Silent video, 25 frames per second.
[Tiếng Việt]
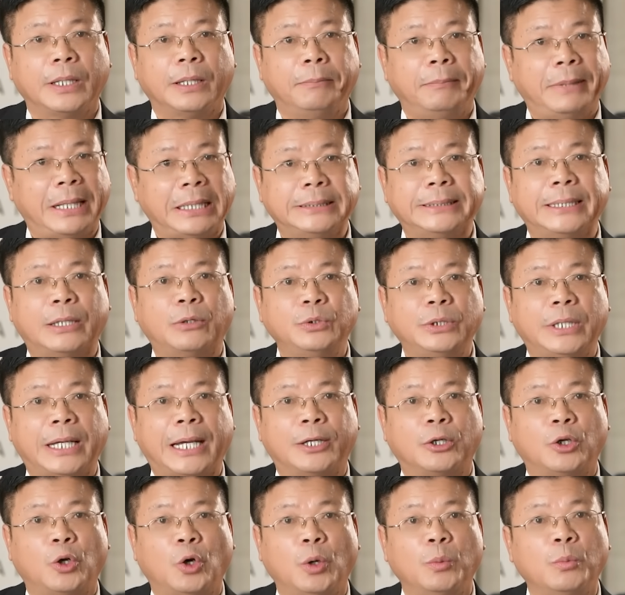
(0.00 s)
Mẹ cháu thì
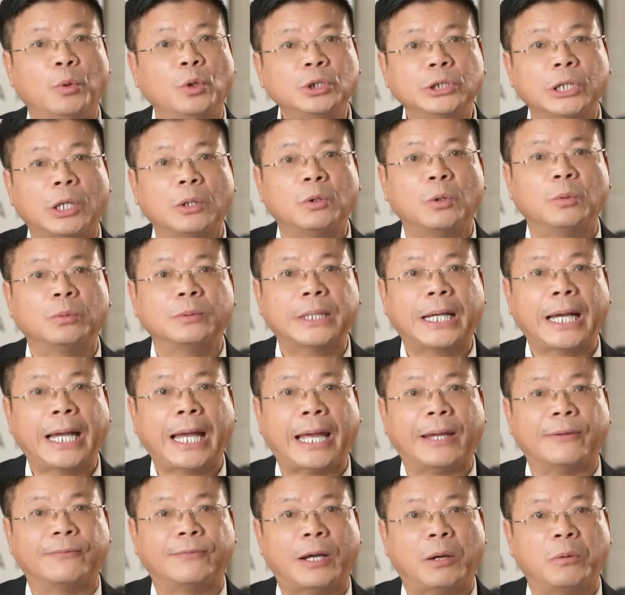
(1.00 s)
Hà Nội, bố cháu công tác
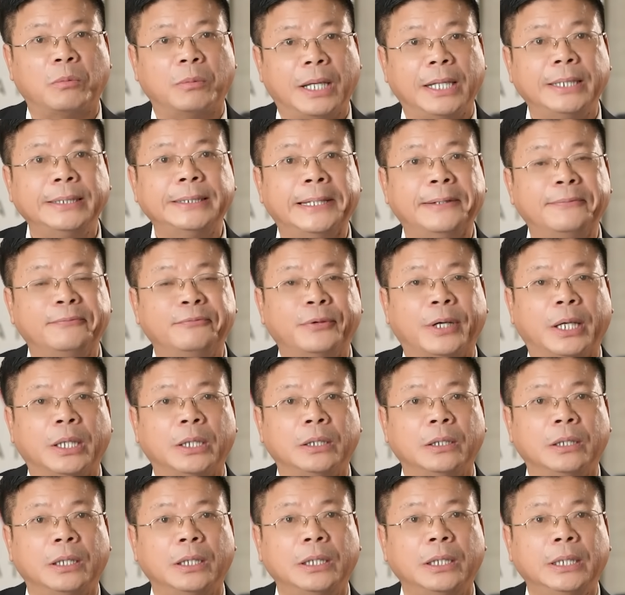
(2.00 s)
Hải Phòng, lấy thêm vợ
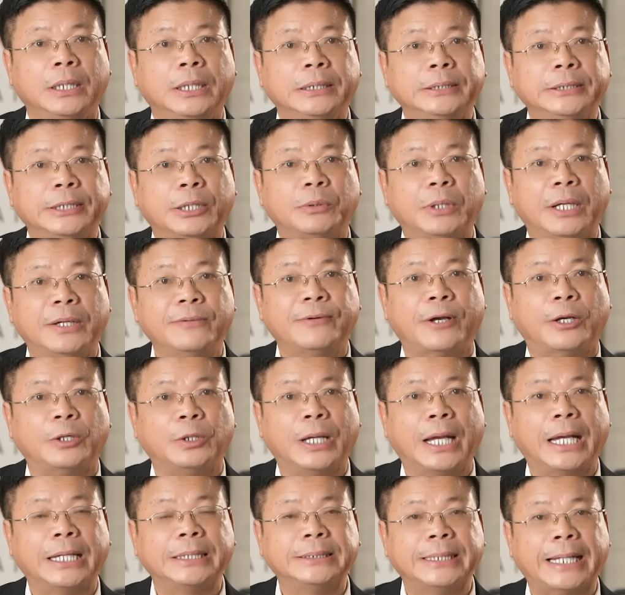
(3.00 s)
nữa. Sau đấy vào
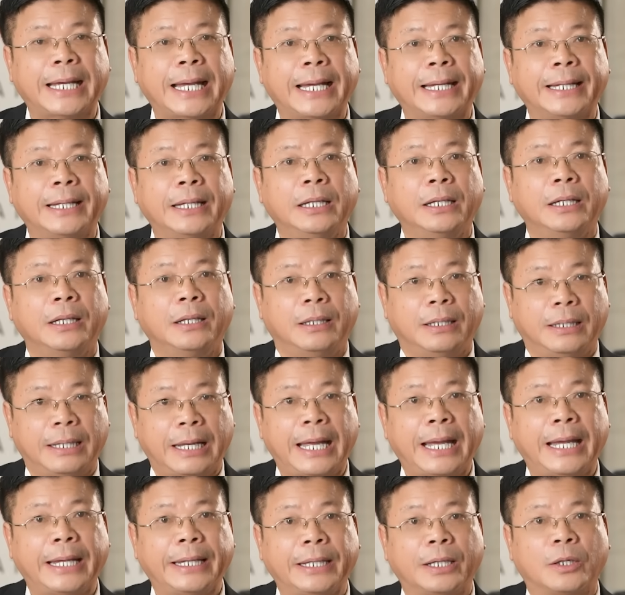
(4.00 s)
Nha Trang
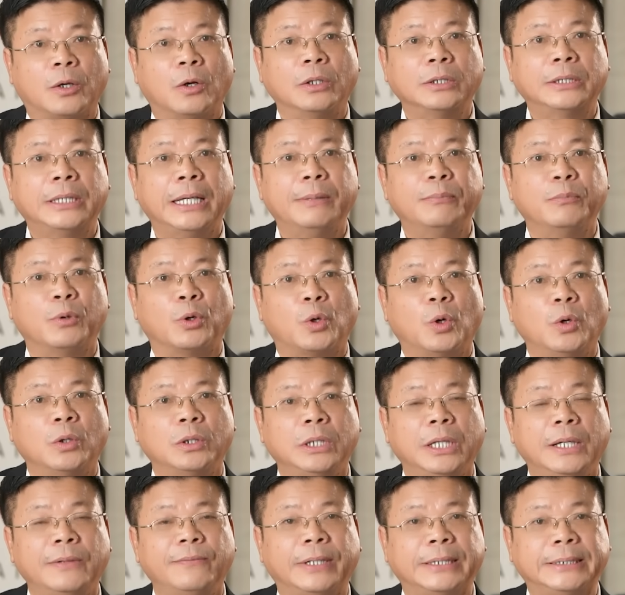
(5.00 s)
lại có thêm một cô
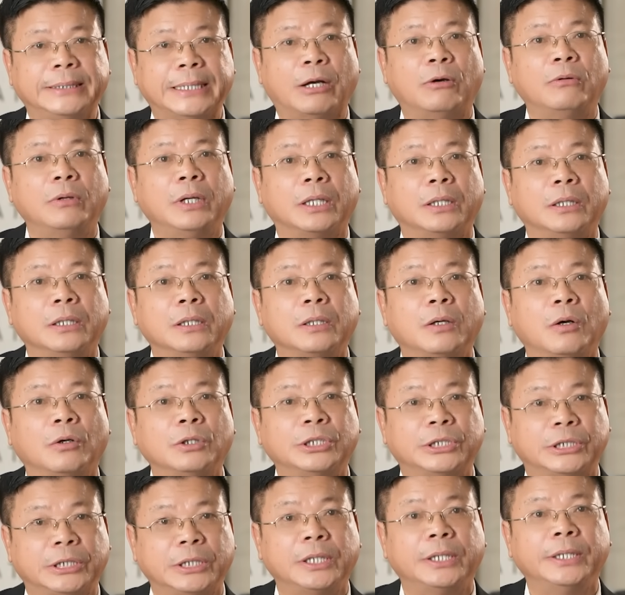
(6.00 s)
nữa. Và cháu là đứa
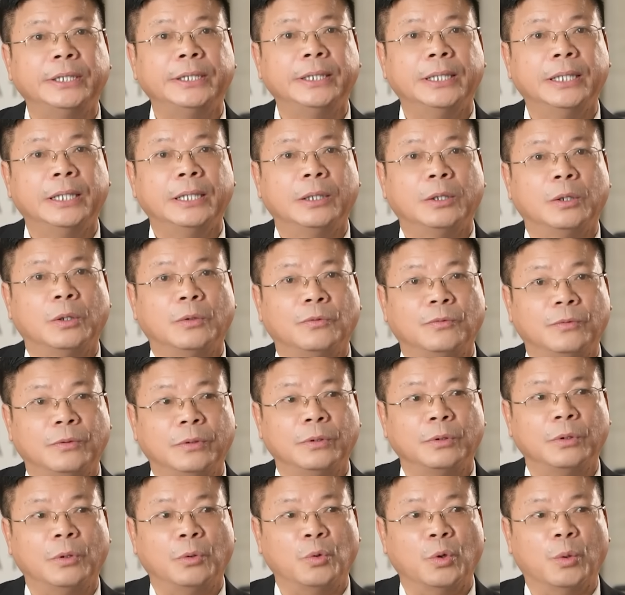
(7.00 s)
con rơi
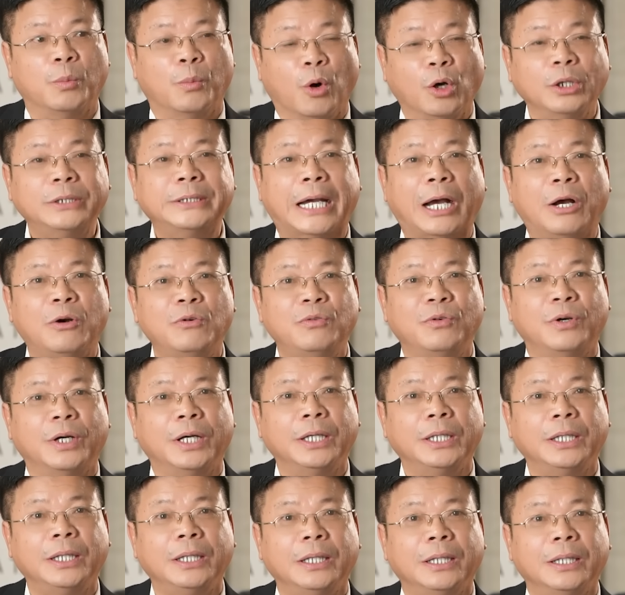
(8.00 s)
của bố cháu
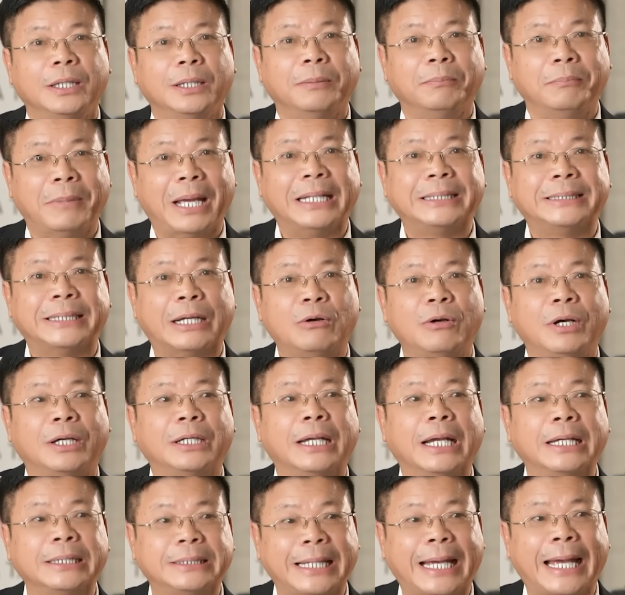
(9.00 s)
với mẹ cháu ở
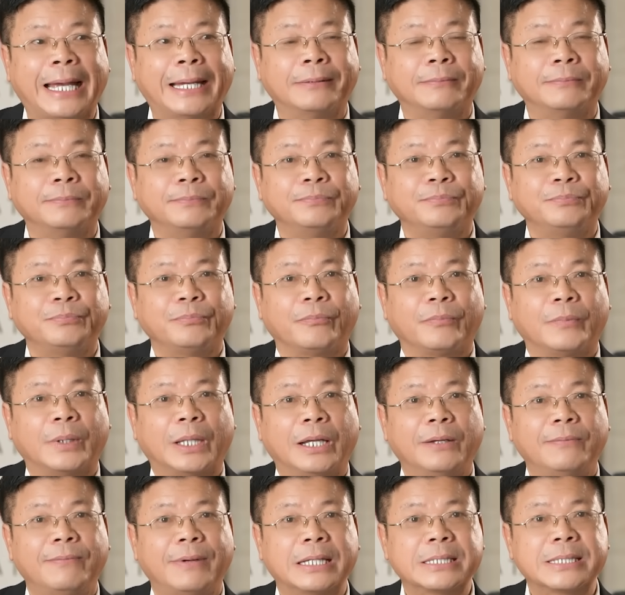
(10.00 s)
Nha Trang.
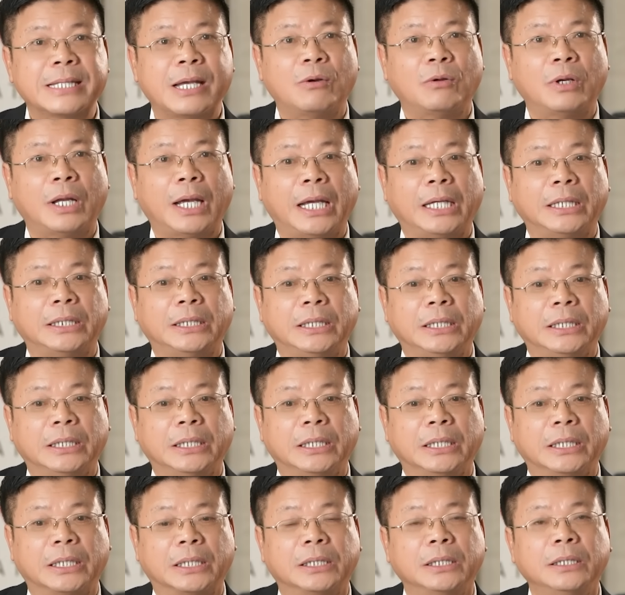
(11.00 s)
Thế và sau này
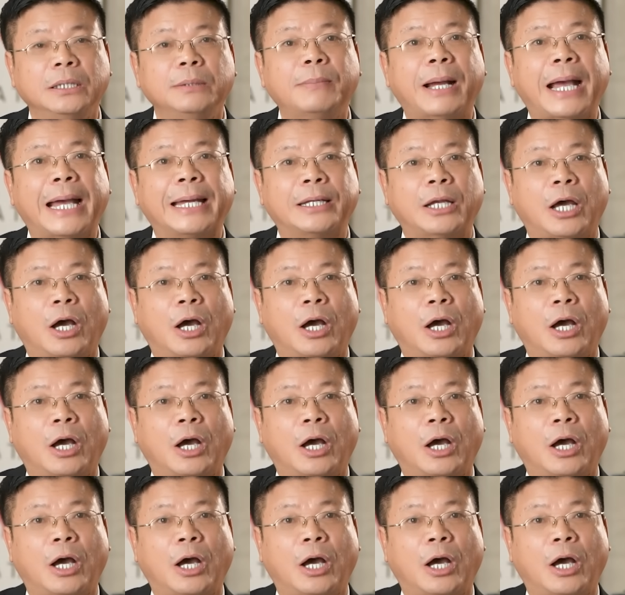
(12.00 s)
thì cứ bà